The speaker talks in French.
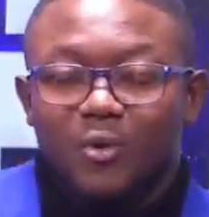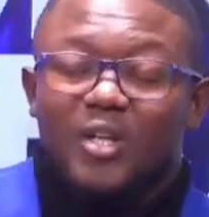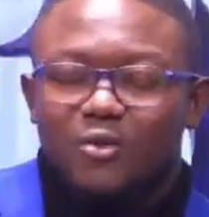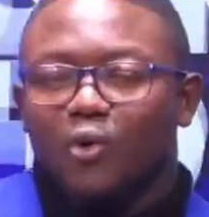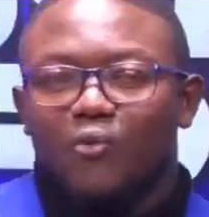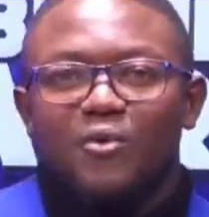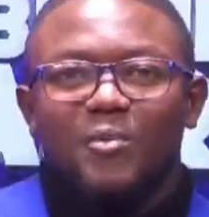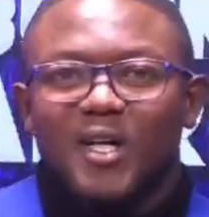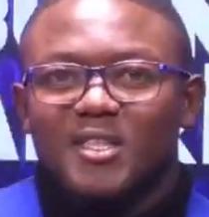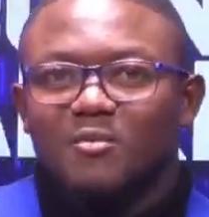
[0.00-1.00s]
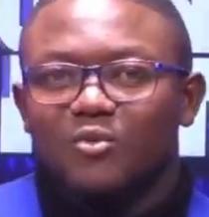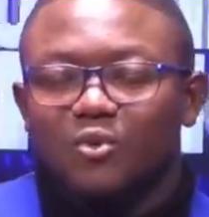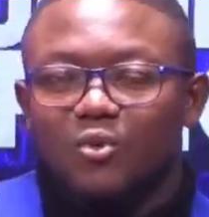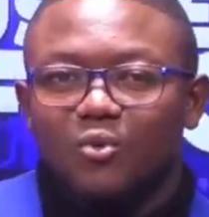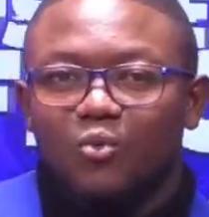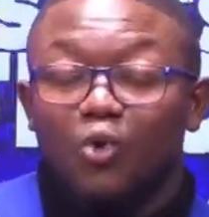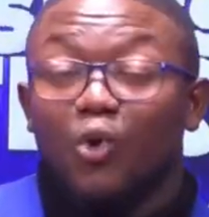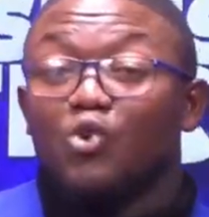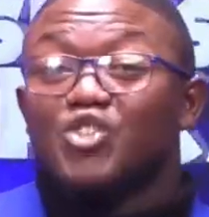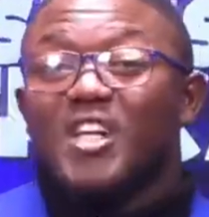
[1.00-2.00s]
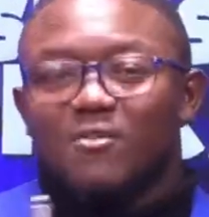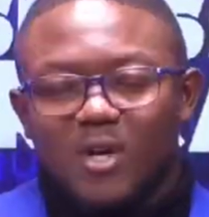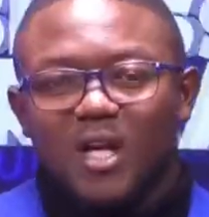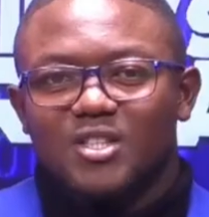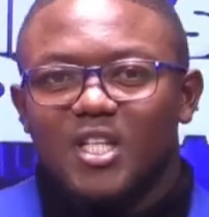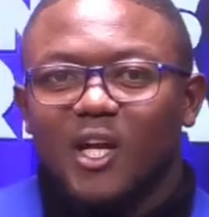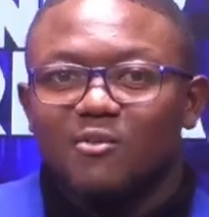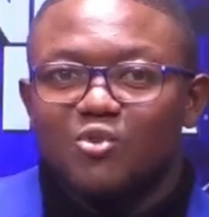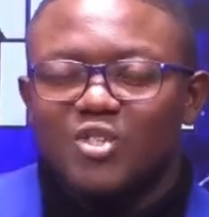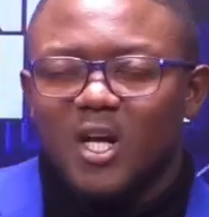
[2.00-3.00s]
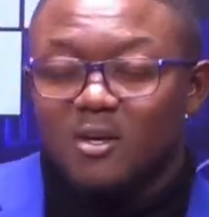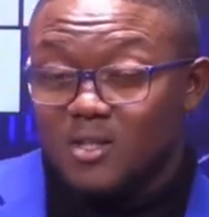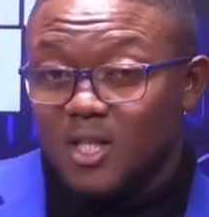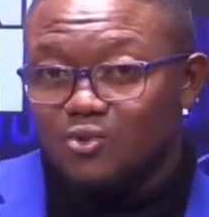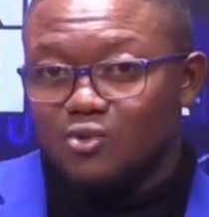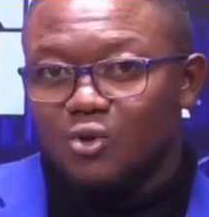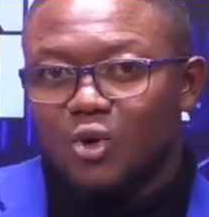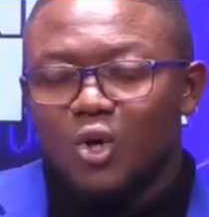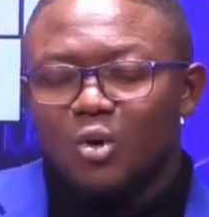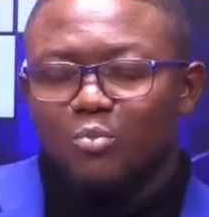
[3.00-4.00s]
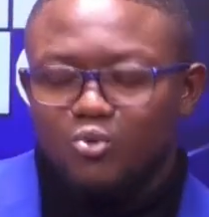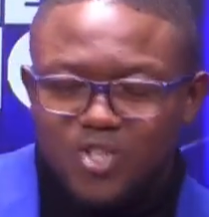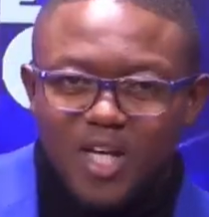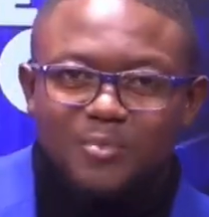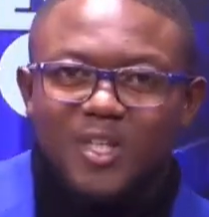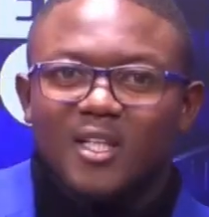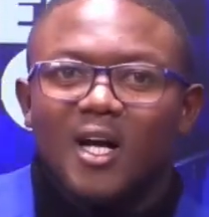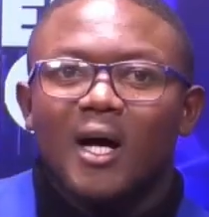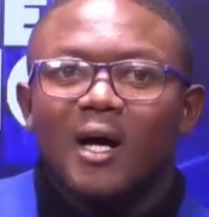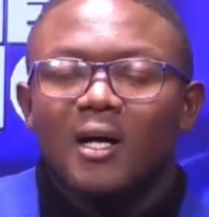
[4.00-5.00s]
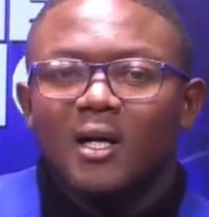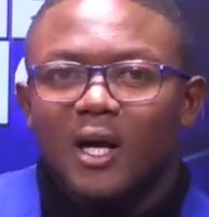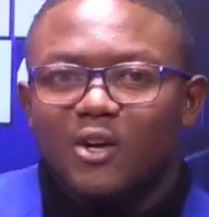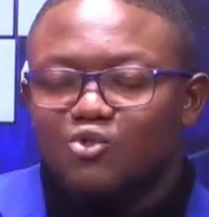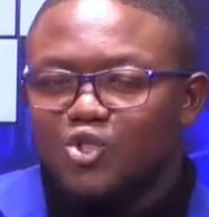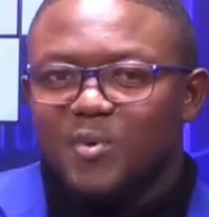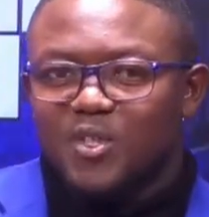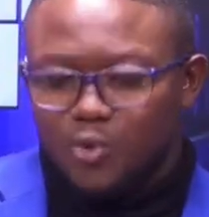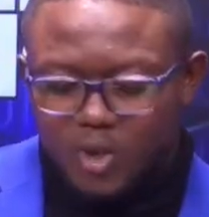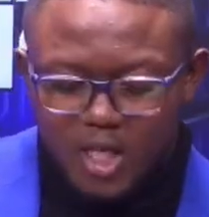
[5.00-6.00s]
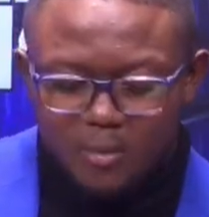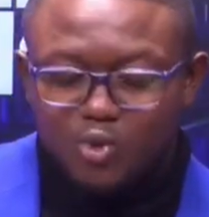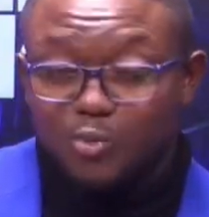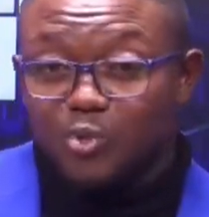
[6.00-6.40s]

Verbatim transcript: oui le refus par exemple ou le rejet voilà arrive de sa candidature pousserait peut-être à, une suspension également du